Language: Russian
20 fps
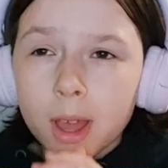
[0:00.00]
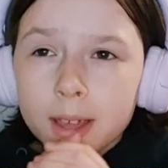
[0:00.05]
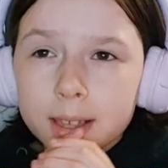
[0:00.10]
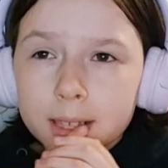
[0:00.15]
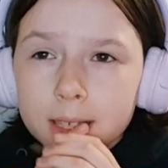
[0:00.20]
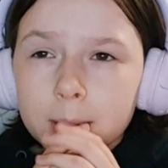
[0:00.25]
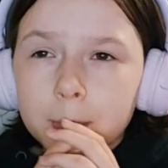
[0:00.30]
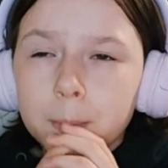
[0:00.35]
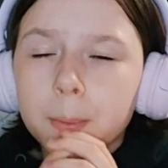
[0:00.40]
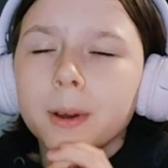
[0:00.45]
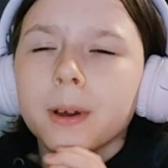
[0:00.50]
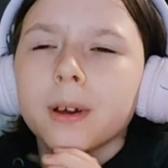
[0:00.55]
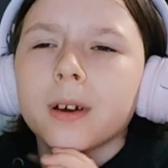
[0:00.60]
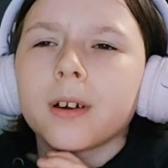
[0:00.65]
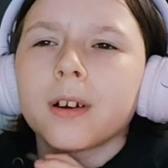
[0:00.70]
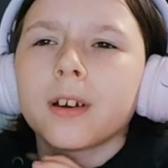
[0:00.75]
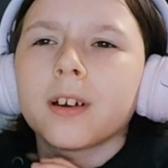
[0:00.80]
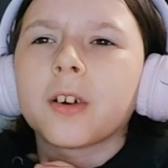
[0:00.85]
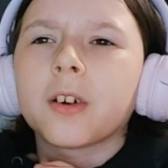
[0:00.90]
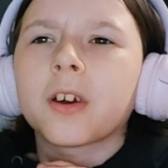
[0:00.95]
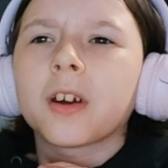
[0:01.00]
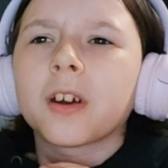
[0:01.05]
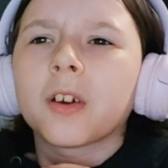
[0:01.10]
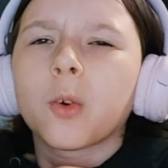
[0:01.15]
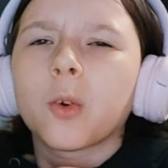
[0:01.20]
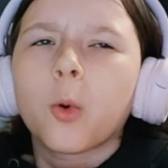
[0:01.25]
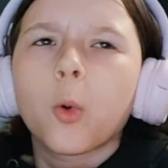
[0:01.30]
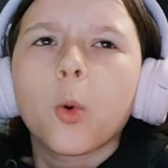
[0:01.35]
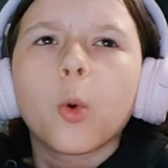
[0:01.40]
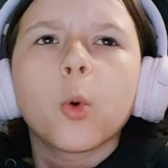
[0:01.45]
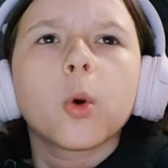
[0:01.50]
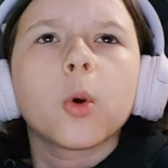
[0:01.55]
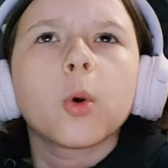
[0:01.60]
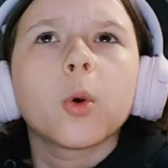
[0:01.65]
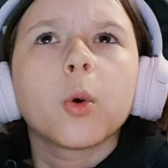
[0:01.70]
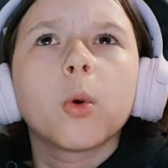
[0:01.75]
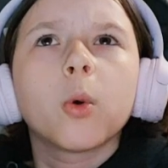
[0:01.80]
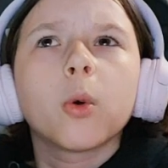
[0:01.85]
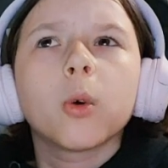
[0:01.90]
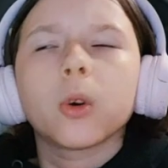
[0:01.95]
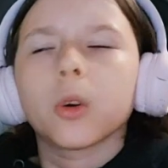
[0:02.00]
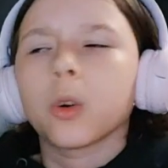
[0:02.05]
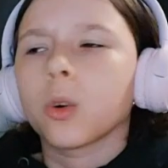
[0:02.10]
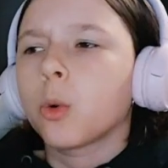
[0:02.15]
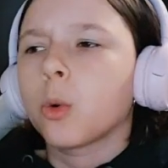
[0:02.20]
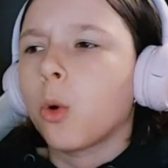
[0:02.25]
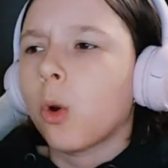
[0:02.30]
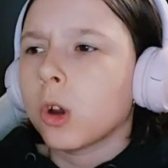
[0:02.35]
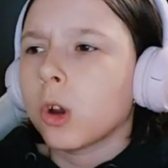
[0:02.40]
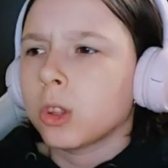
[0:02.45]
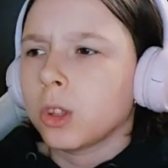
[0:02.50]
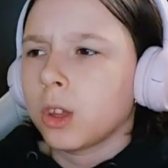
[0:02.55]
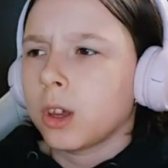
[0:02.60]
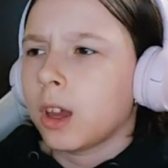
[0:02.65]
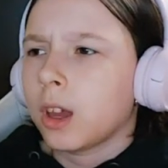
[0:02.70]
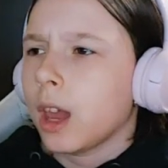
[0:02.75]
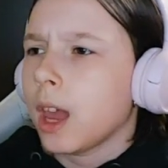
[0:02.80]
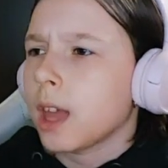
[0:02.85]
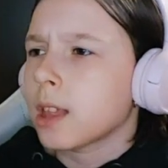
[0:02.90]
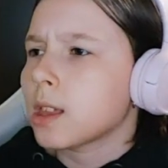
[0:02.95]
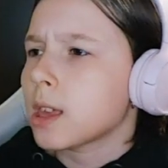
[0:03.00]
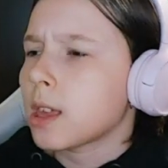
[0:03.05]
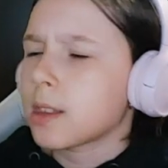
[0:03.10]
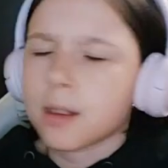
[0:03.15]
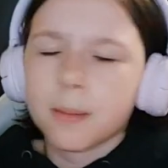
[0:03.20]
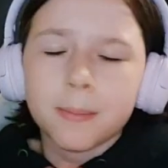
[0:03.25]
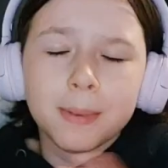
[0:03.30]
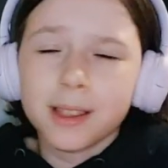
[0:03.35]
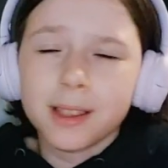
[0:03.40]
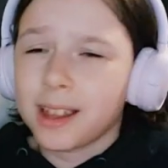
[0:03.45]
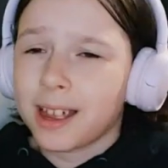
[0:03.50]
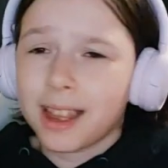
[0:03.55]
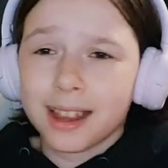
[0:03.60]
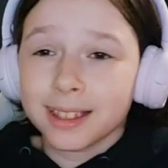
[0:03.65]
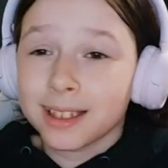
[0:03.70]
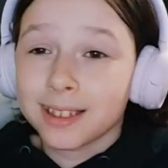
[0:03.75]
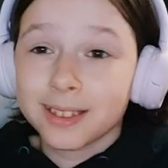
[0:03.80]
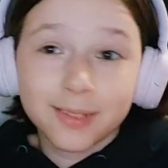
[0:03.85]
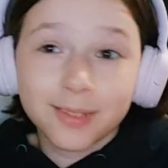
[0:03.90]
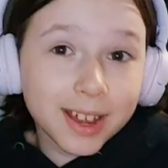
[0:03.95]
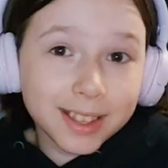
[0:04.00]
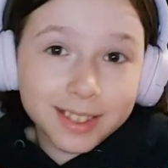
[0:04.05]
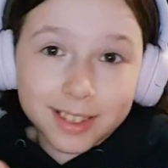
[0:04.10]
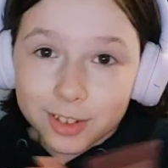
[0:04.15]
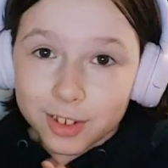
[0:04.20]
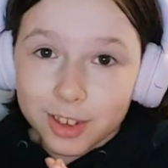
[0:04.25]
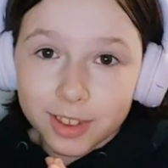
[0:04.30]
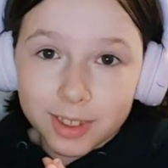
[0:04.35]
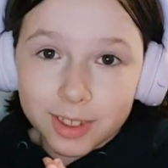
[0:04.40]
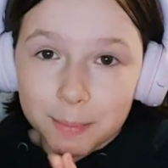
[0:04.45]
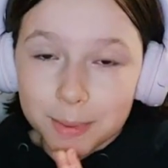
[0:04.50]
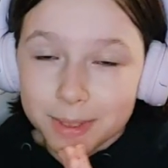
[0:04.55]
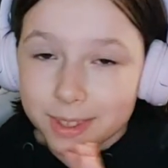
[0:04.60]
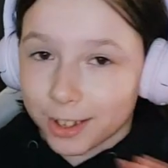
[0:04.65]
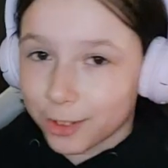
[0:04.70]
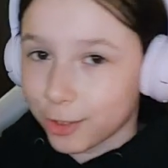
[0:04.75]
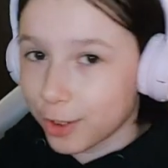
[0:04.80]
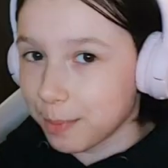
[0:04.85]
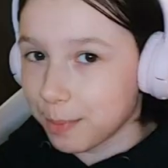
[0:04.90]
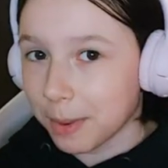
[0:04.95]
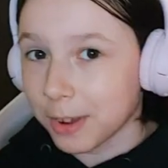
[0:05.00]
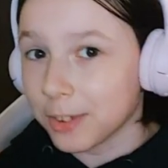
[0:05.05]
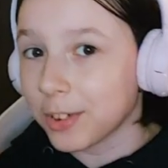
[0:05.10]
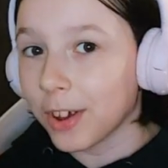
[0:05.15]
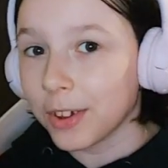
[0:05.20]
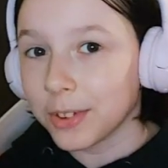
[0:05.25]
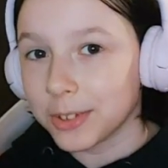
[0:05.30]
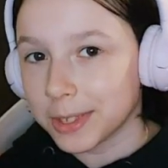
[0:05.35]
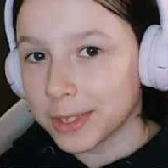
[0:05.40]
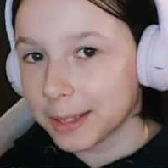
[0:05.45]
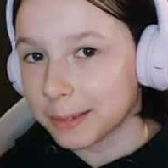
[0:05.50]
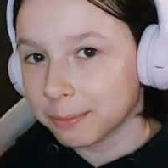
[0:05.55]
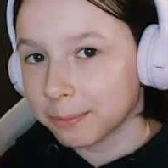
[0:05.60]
Типа э, Корн Кэт, я забыла, как называется, честно, подскажите, пожалуйста.